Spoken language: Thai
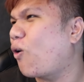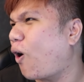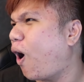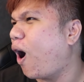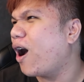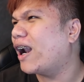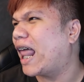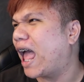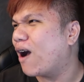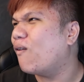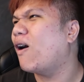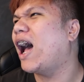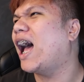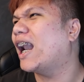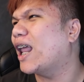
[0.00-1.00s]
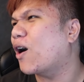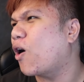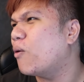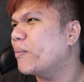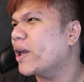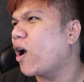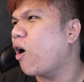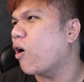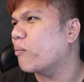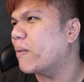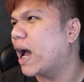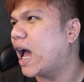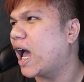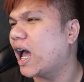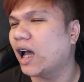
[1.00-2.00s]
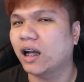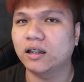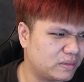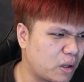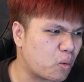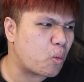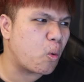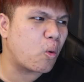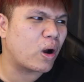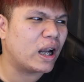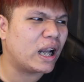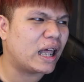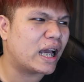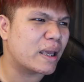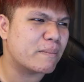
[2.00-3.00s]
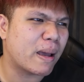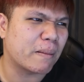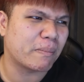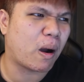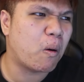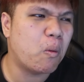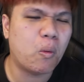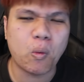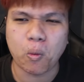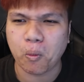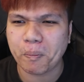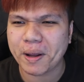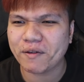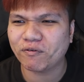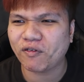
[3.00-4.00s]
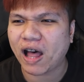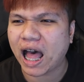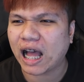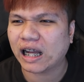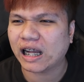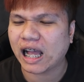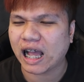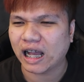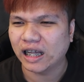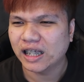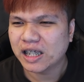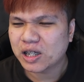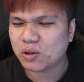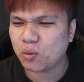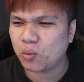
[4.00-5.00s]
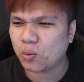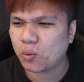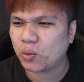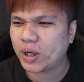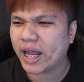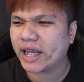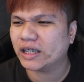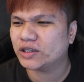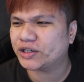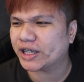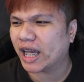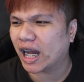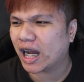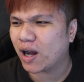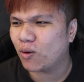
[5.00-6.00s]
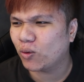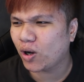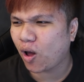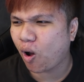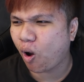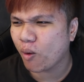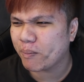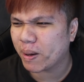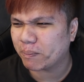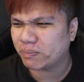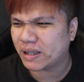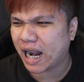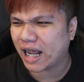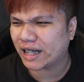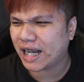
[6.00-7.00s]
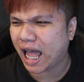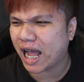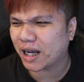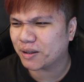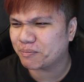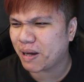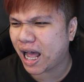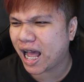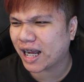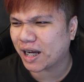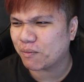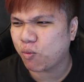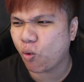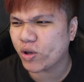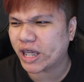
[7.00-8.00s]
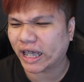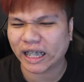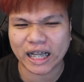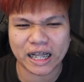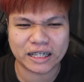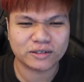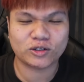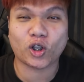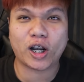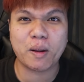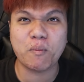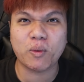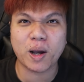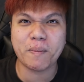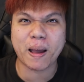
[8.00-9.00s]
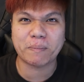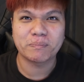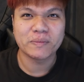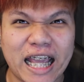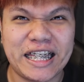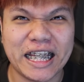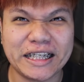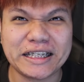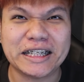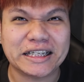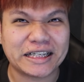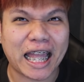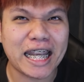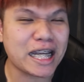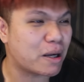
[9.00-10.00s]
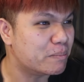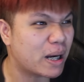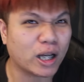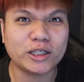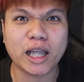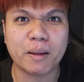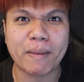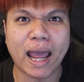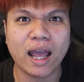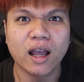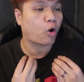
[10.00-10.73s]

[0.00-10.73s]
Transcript: กูเคาะแล้วว่าแล้วเขาไม่ออกมาแล้วกูก็เลยแบบเอาหูไปฟังอ่ะกูได้ยินเสียงเขาร้องแบบดังมากกับผู้หญิงอ่ะตอนนั้นมึงก็แบบไอ้เหี้ยตื่นเต้นอ่ะมึงเข้าใจไหม